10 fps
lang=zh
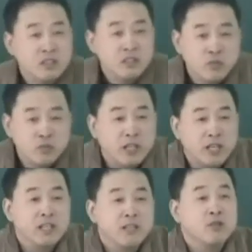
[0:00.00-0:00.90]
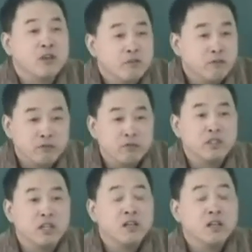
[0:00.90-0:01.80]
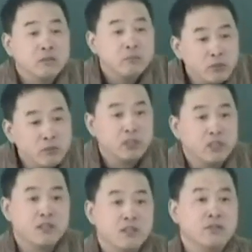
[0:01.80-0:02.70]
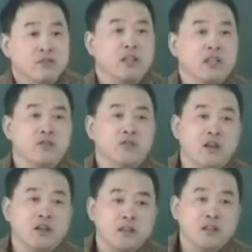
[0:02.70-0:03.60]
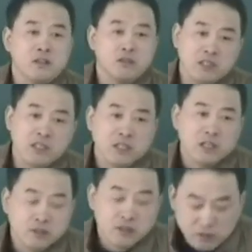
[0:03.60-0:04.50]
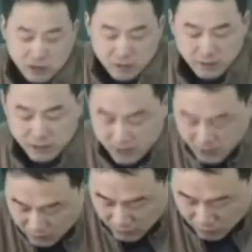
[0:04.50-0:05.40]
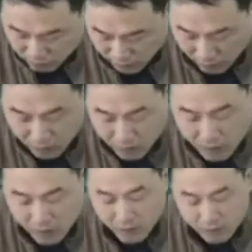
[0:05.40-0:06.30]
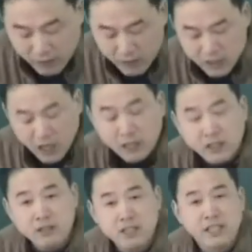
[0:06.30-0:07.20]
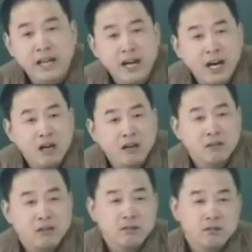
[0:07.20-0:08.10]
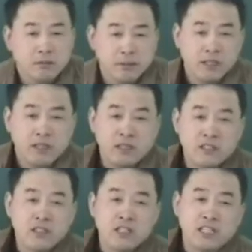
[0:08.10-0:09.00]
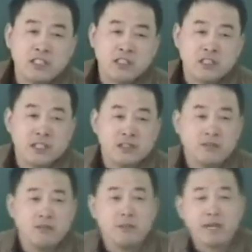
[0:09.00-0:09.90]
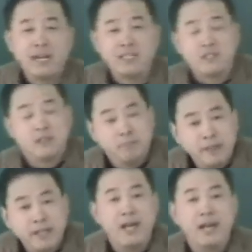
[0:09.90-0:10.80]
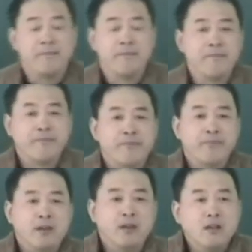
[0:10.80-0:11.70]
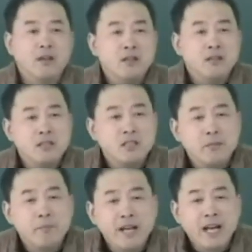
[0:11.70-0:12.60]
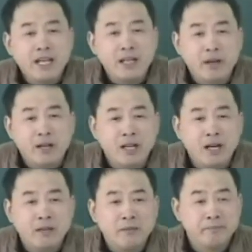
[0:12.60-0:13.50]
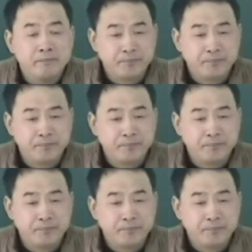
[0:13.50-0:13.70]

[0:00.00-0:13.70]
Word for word: 是为临床服务的，目的是用于临床。实际上呢，临床对你们一样的重要。为了强调这点哈，我们呢剩下的时间呢，我们看几个病案。这几个病案里边呢，